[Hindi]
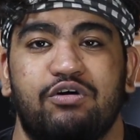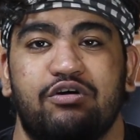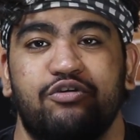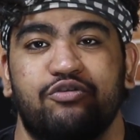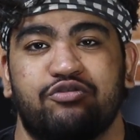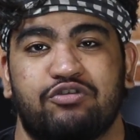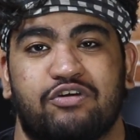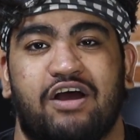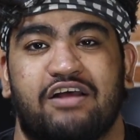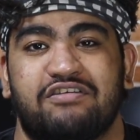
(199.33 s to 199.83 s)

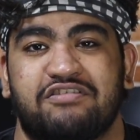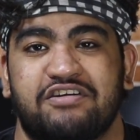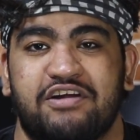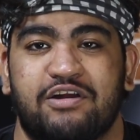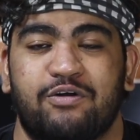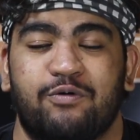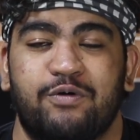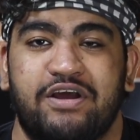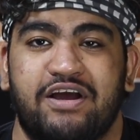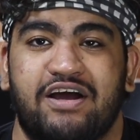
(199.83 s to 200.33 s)
यू शुड
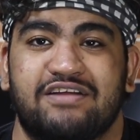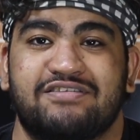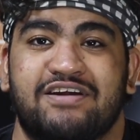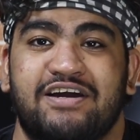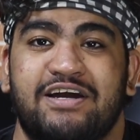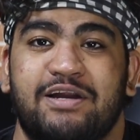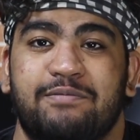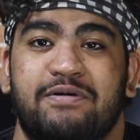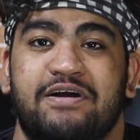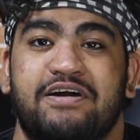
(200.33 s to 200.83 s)
कंसिडर ओनिंग अ
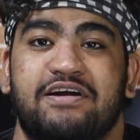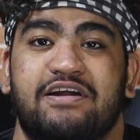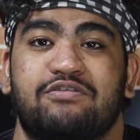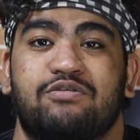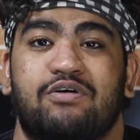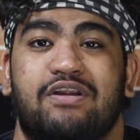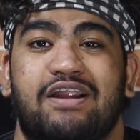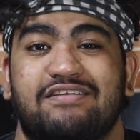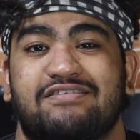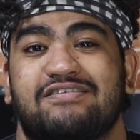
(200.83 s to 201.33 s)
थ्री डी प्रिंटर
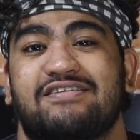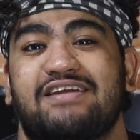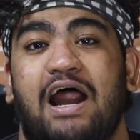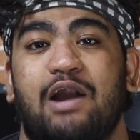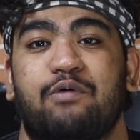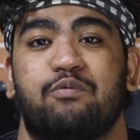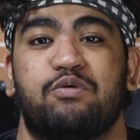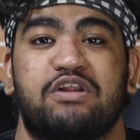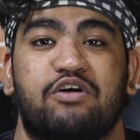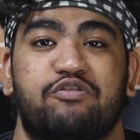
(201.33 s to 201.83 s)
सो लेट्स
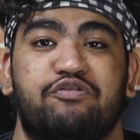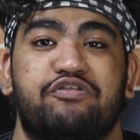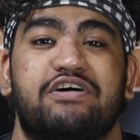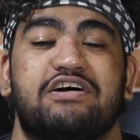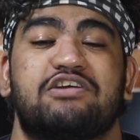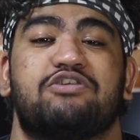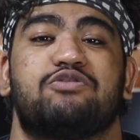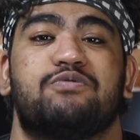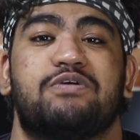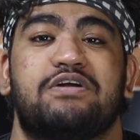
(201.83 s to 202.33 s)
स्टार्ट विद द
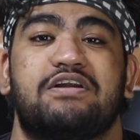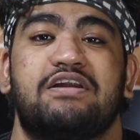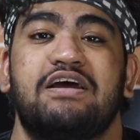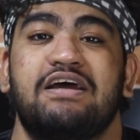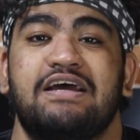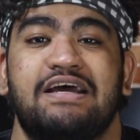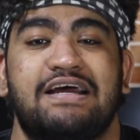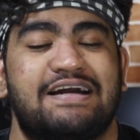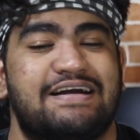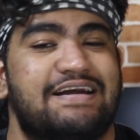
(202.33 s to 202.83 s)
फर्स्ट वन
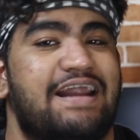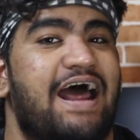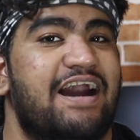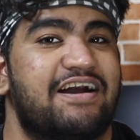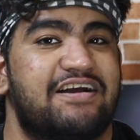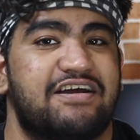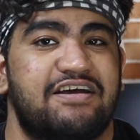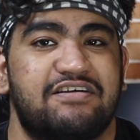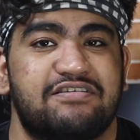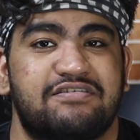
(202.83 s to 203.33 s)

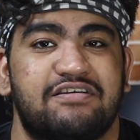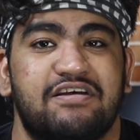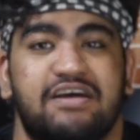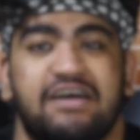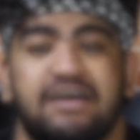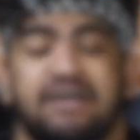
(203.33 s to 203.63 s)
दैट इज़